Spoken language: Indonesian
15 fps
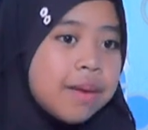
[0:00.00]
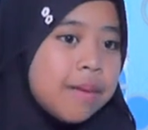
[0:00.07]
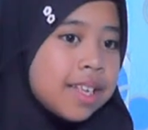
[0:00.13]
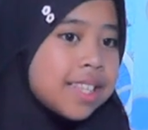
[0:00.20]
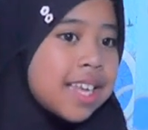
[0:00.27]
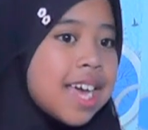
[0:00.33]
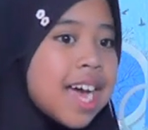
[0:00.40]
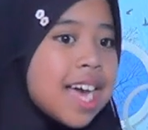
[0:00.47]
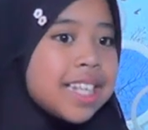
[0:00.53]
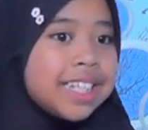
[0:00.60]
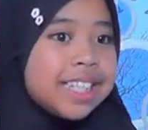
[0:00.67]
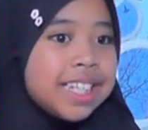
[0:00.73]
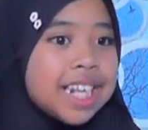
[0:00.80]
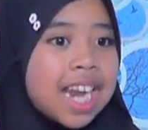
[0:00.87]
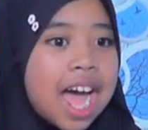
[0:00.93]
nama saya
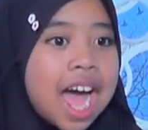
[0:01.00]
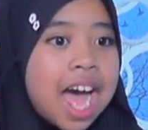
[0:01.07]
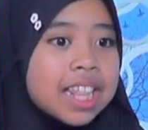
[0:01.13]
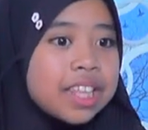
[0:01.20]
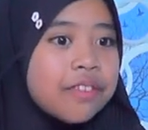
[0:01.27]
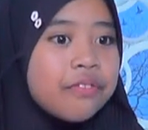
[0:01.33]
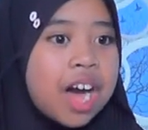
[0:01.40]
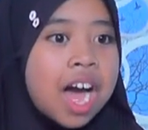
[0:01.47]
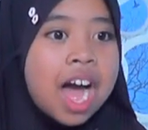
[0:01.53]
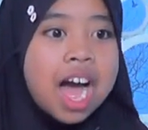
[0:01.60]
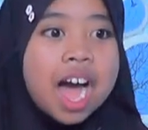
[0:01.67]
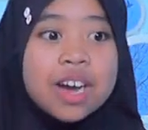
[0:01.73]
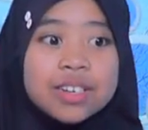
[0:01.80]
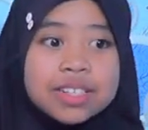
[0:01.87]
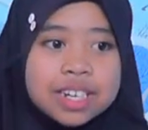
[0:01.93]
Cila Atifah
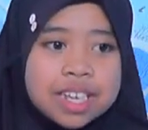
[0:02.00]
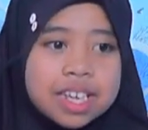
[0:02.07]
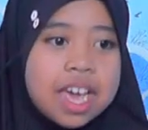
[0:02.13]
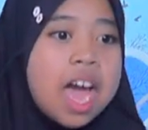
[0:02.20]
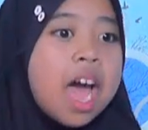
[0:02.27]
Agusni.